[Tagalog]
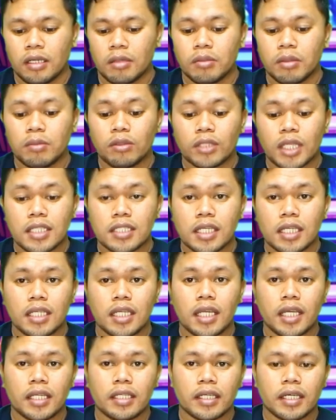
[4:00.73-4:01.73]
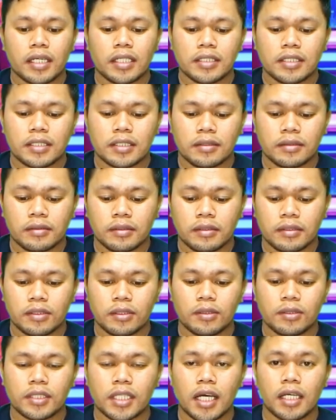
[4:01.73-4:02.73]
bubutasan nila yan guys.
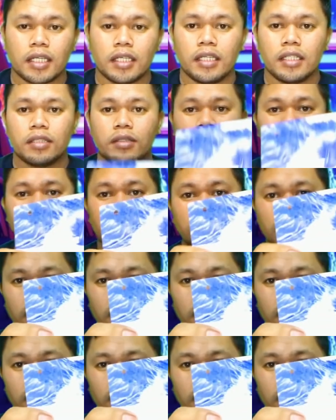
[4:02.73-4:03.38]
So sa akin ito.